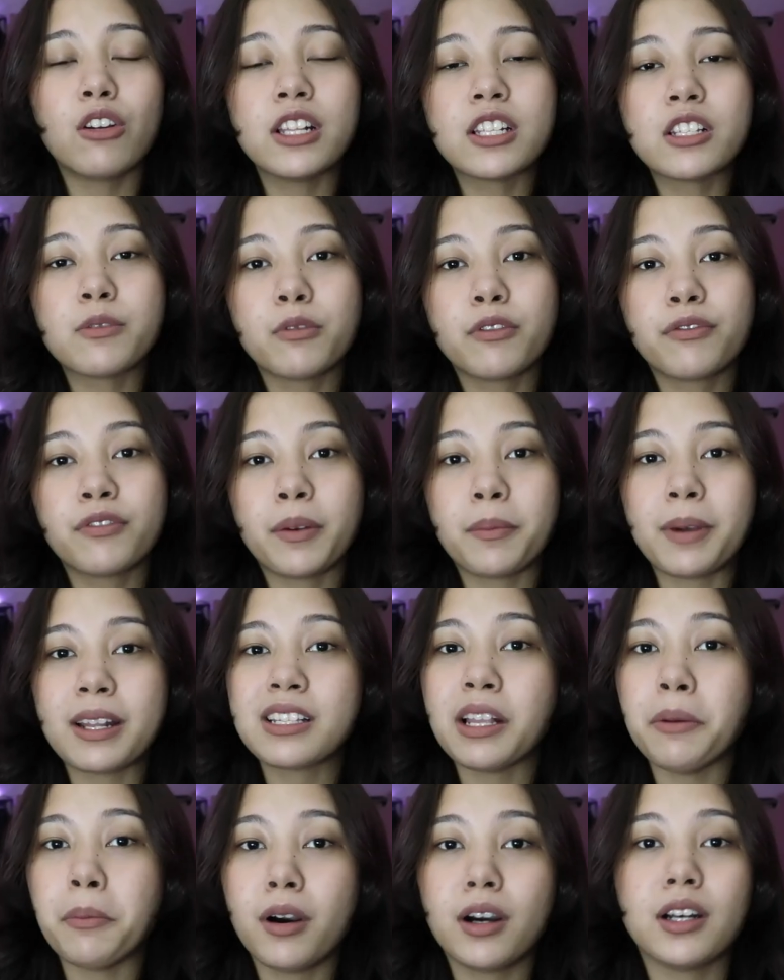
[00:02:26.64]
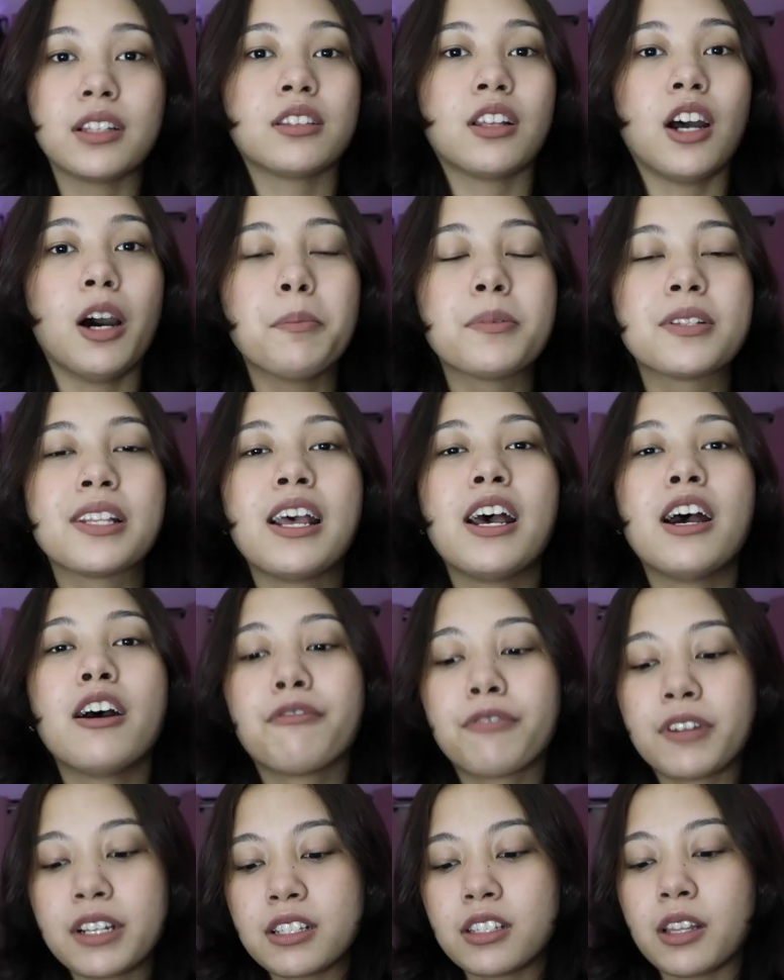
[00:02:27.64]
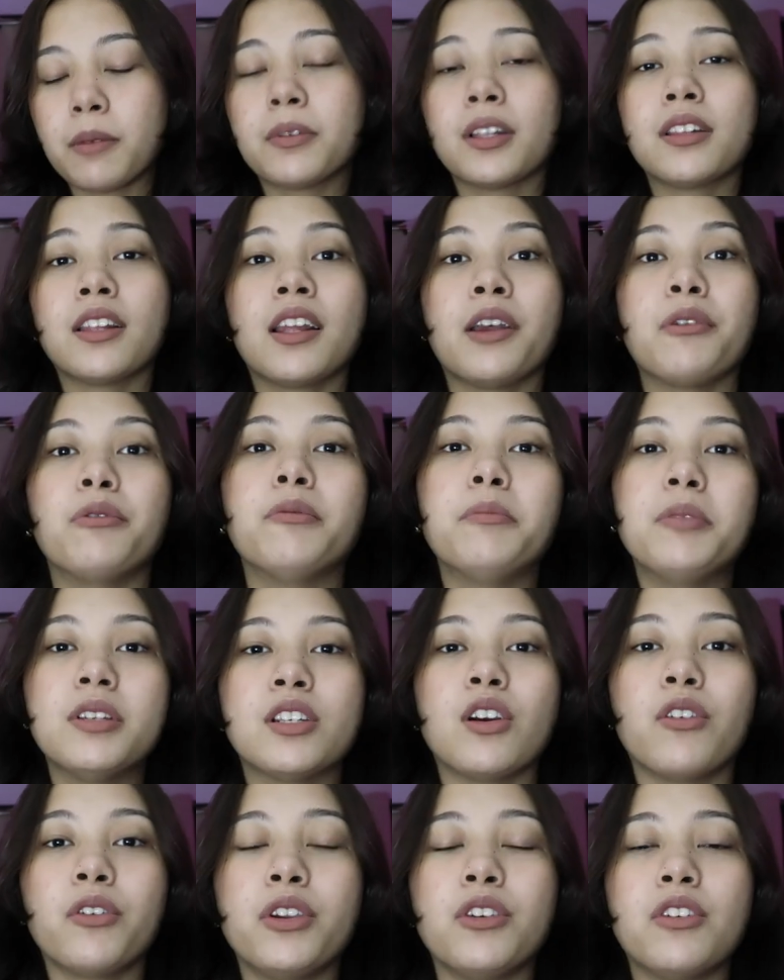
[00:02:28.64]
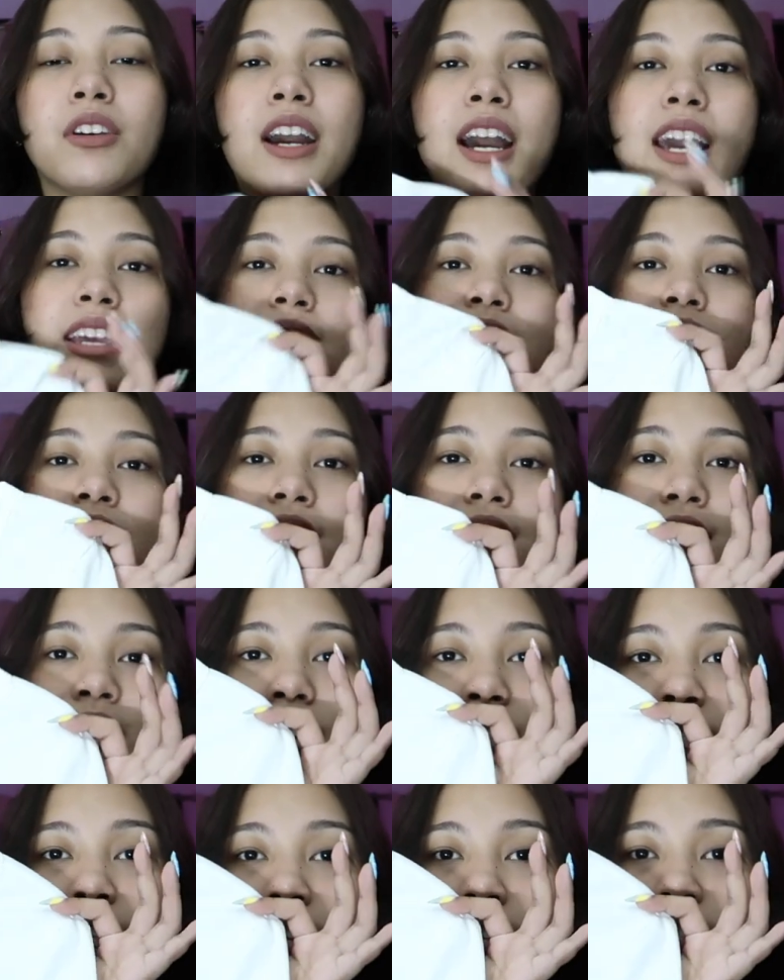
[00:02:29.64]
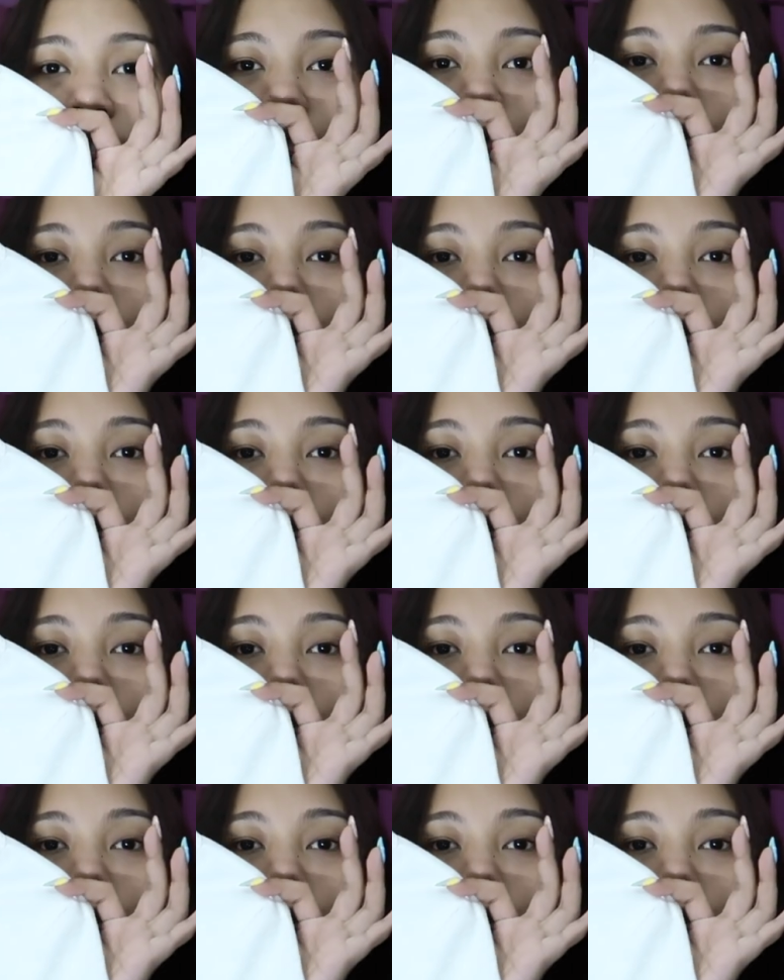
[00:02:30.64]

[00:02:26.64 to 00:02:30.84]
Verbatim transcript: let's move naman sa mga tops. First top that I will be showing you guys is this